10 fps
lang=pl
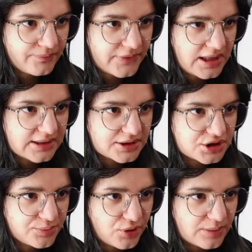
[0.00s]
A, na
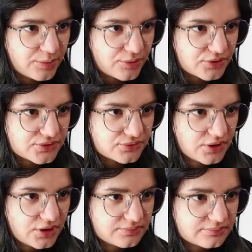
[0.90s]
trzy pola po prostu,
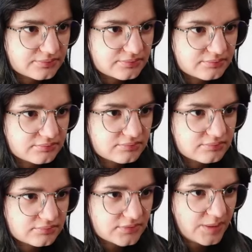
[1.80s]
no.
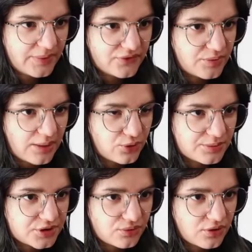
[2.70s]
Na pewno miałam
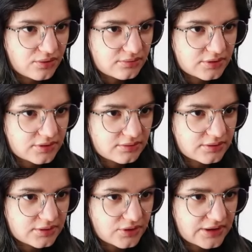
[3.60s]
ulepszoną ko
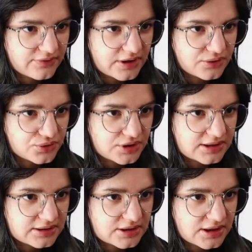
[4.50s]
y, konewkę już
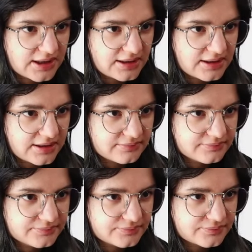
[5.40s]
kiedyś, ale...
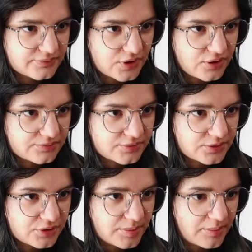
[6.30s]
No, kto
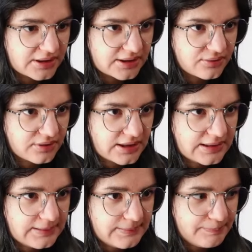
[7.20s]
by to pamiętał.
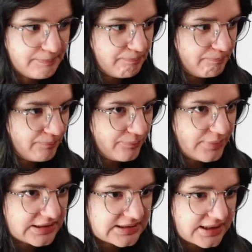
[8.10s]

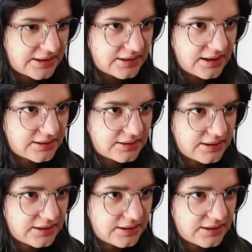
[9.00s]
Pasternak.